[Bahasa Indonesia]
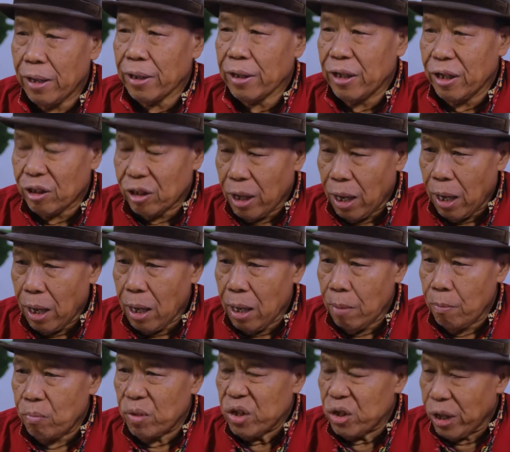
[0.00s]

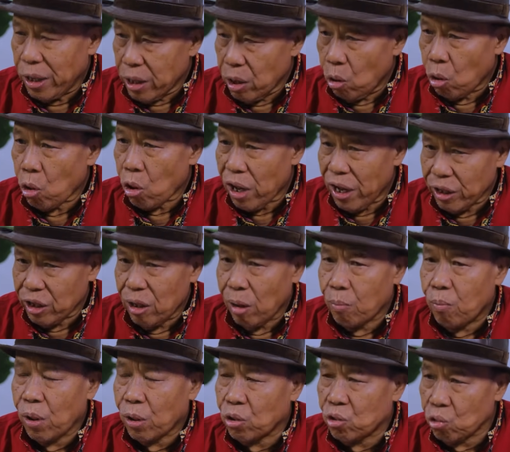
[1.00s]
Kita menjadi orang
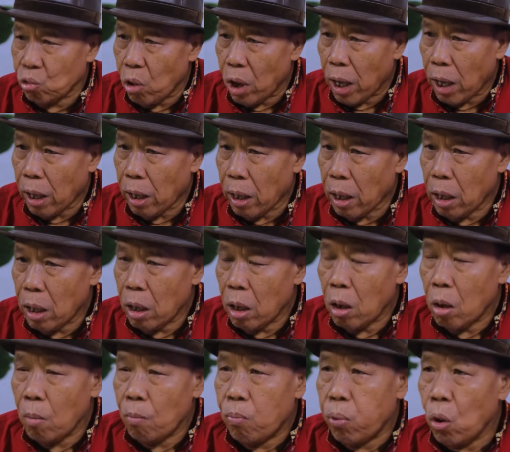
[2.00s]
yang berjuang.
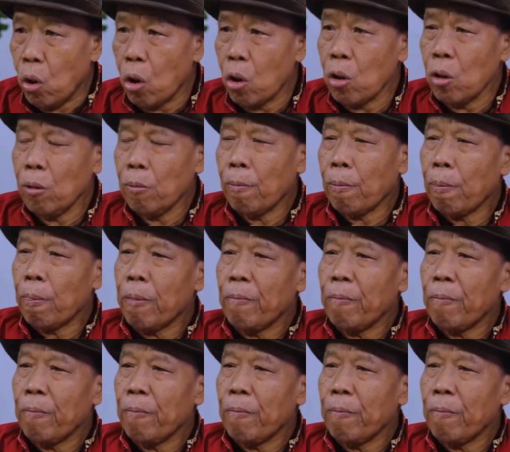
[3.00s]
Bung